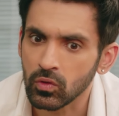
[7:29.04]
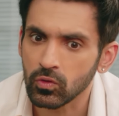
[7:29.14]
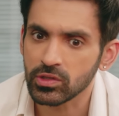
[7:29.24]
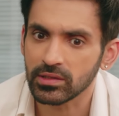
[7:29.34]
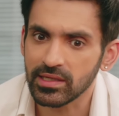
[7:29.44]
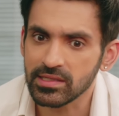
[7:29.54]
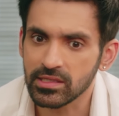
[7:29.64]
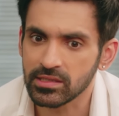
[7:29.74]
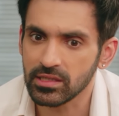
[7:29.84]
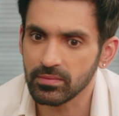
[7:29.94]
हो सकता है
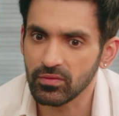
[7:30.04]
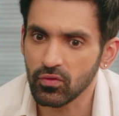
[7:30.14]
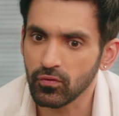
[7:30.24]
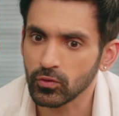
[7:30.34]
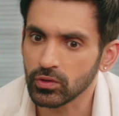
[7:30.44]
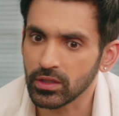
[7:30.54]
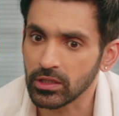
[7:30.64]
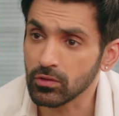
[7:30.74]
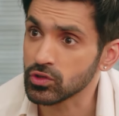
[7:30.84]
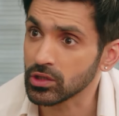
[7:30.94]
जिसने भी वो फोटो
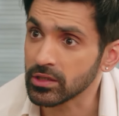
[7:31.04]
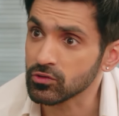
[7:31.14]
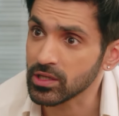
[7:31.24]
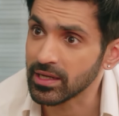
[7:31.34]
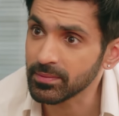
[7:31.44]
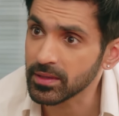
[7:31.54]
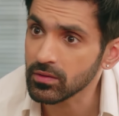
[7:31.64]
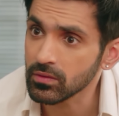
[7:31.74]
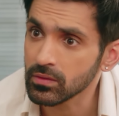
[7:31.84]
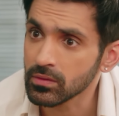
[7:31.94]
रखी हो इशिका ने उसकी हेल्प की
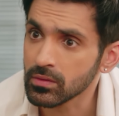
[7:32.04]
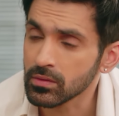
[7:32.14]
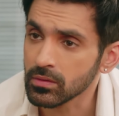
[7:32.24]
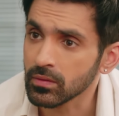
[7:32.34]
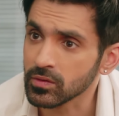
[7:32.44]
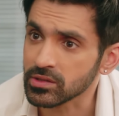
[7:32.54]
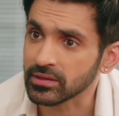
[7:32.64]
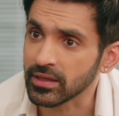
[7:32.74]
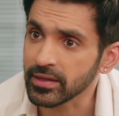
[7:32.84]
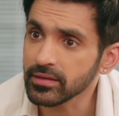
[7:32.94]
हो
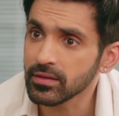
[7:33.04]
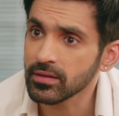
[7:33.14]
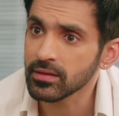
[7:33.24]
सकता है राइट